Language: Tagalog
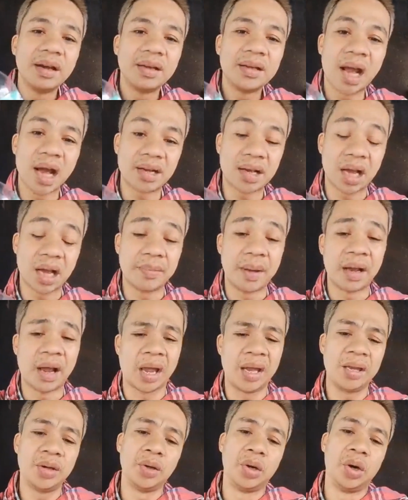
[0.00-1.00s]
Daghang
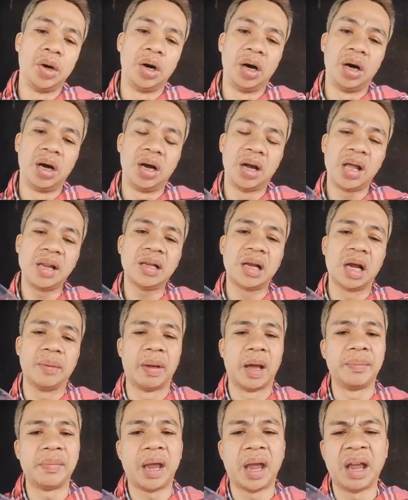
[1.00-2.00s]
magaingon
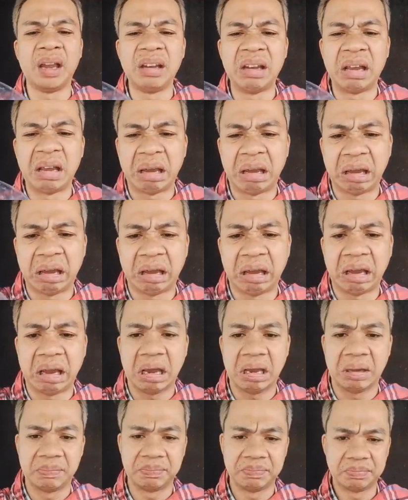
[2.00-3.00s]
nga Ma'am
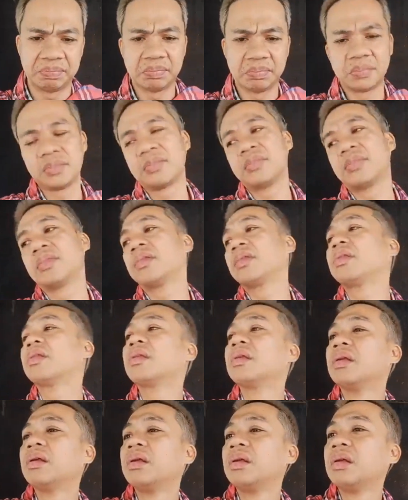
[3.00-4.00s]
Eli
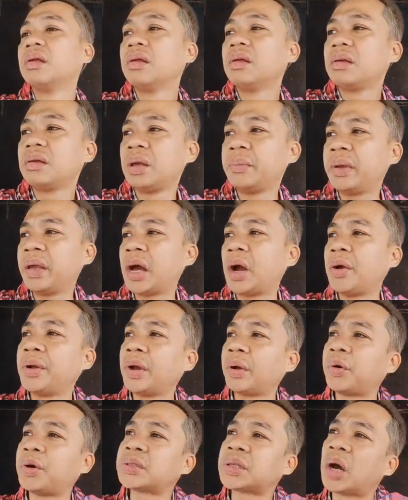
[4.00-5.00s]

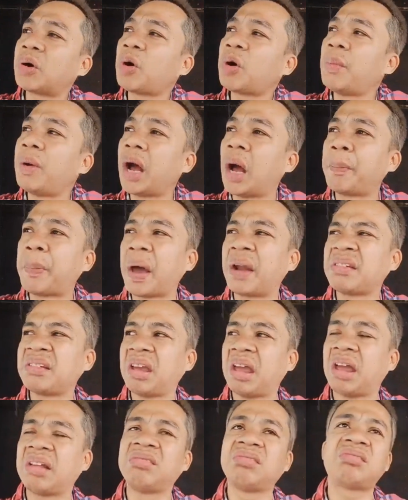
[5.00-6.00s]
Gimingaw na ko sa ako mga
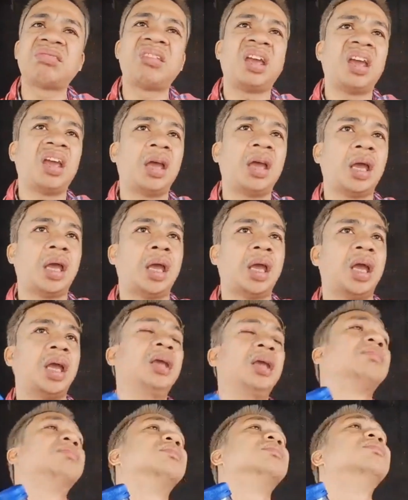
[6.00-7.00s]

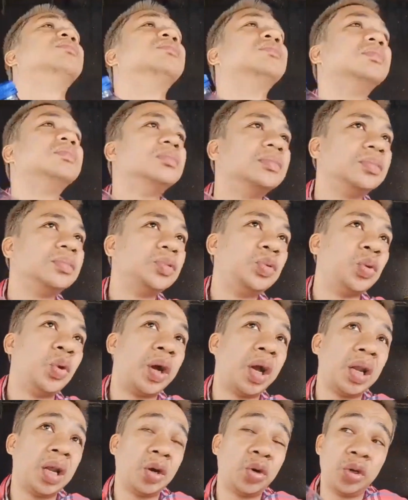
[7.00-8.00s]
paryente.
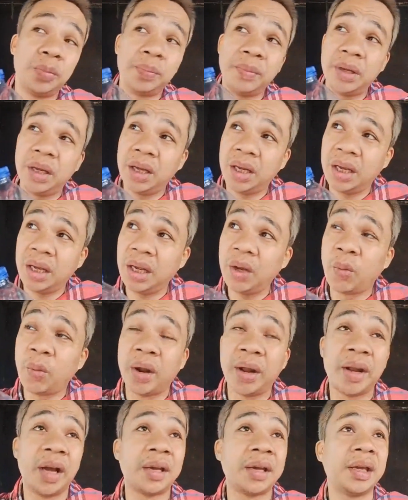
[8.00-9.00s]
Duga na good ming,
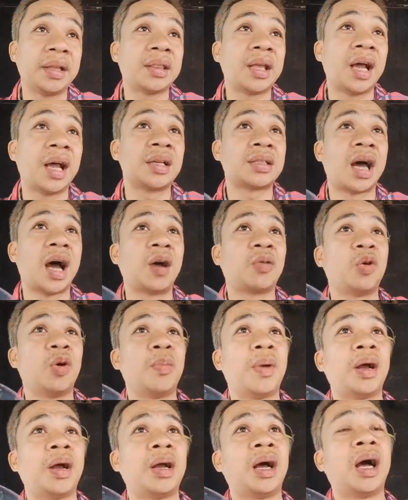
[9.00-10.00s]
wala nakita sa
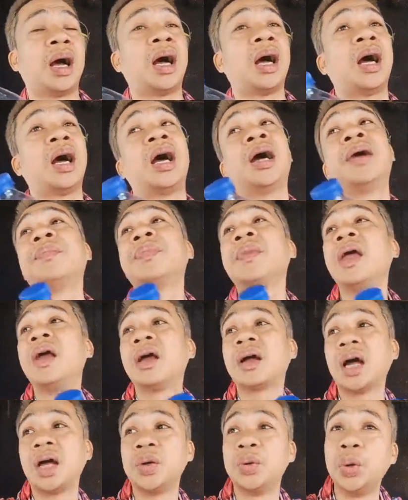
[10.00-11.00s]
ako mga
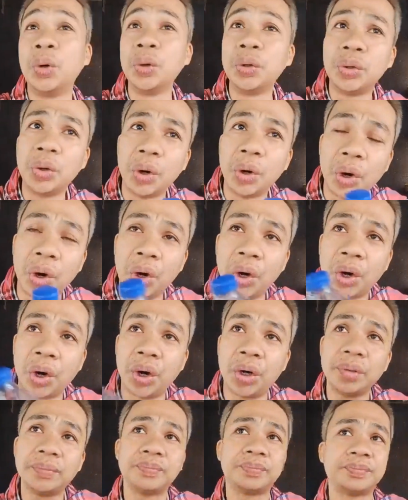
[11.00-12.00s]

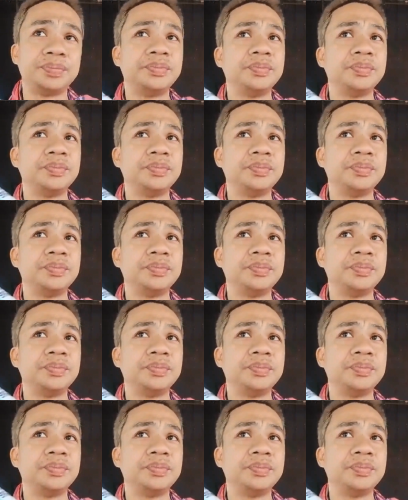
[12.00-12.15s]
kadugo.